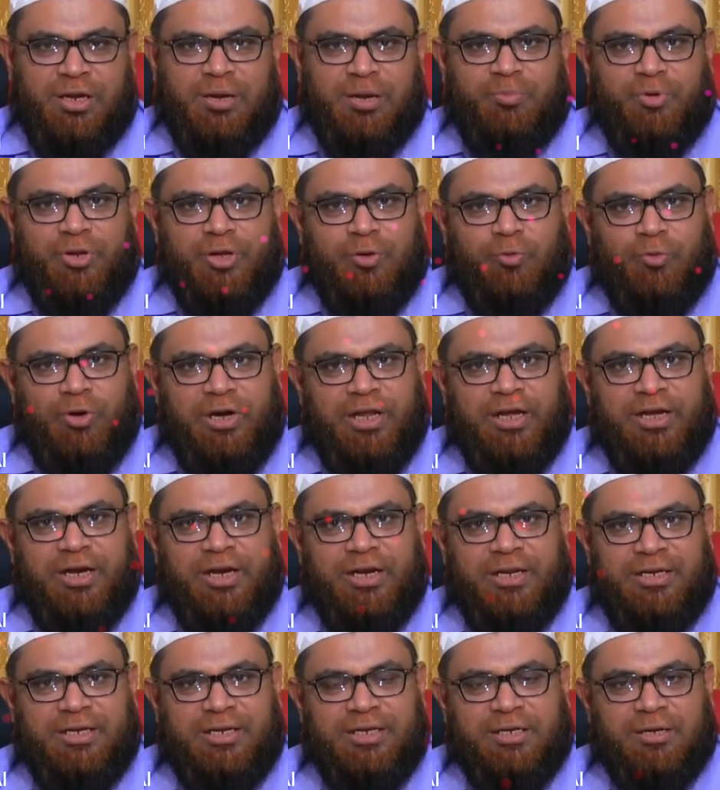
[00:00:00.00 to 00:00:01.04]
நம்முடைய
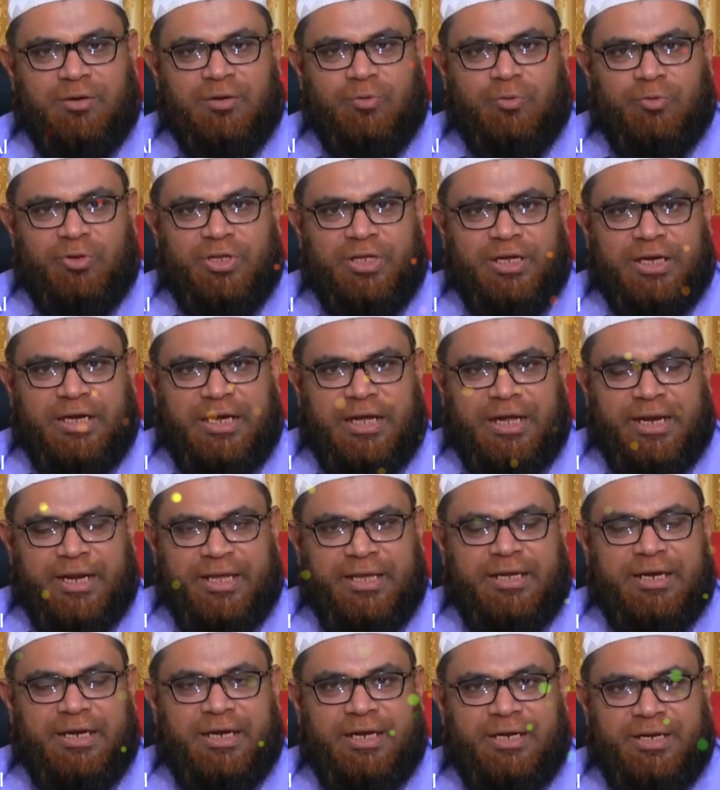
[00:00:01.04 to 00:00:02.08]
உள்ளங்களில் இருக்கக்கூடிய
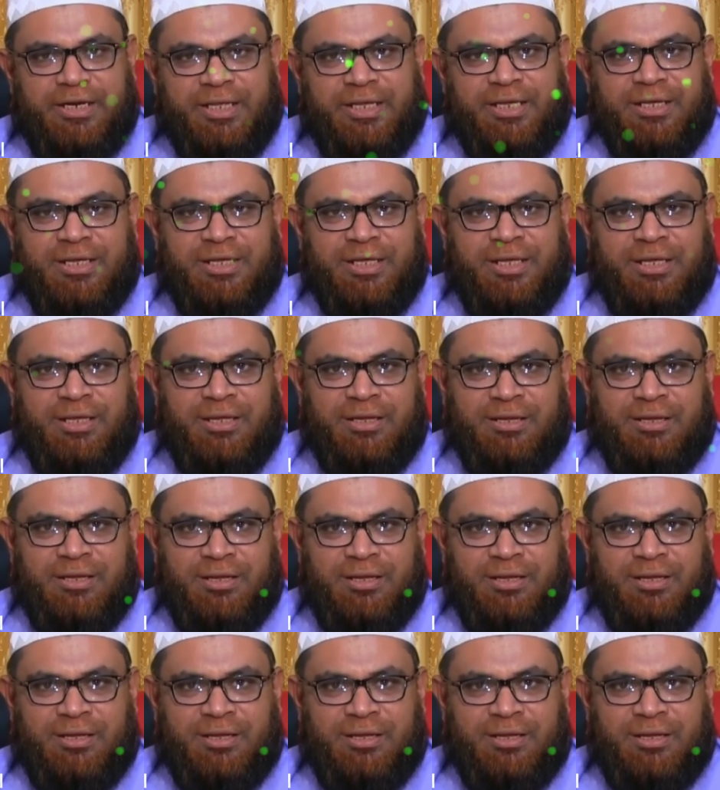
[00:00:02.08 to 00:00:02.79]
கரைகள் நீங்கி